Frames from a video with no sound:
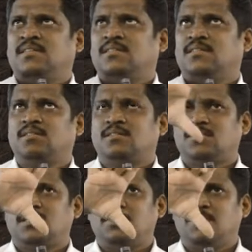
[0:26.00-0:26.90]
மைண்ட்
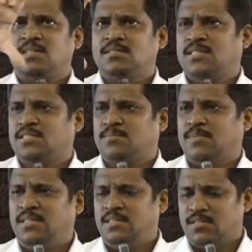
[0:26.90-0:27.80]
சப்கான்சியஸ்
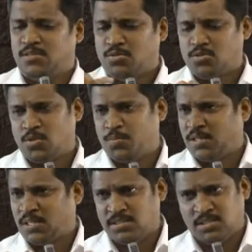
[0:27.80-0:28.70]
மைண்ட்
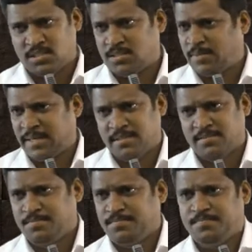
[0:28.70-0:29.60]
சூப்பர் கான்சியஸ் மைண்ட்